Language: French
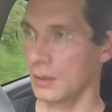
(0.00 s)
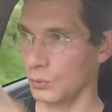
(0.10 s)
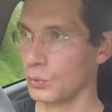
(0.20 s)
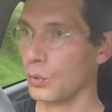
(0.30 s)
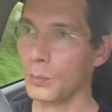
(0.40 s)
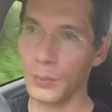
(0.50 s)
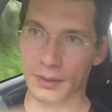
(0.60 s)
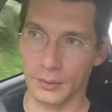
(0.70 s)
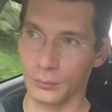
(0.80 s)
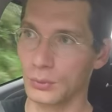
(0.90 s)
D'autres groupes,
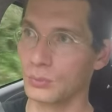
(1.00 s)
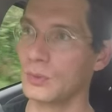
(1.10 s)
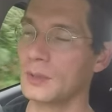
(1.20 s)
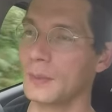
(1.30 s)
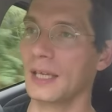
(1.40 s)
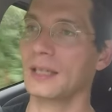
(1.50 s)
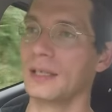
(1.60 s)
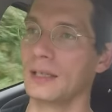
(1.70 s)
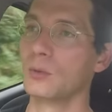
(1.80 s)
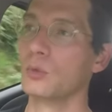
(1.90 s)
ils s'enfuient tout de suite, mais il y a
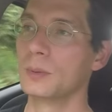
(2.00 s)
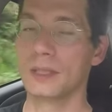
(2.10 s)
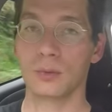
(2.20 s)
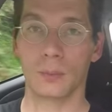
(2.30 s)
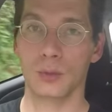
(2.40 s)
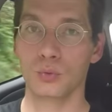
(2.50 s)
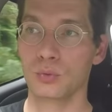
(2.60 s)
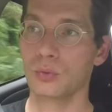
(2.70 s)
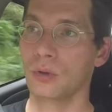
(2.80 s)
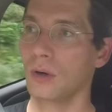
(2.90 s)
des groupes qui ne sont pas du
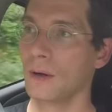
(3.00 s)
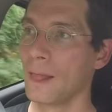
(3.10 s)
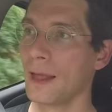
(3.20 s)
tout euh,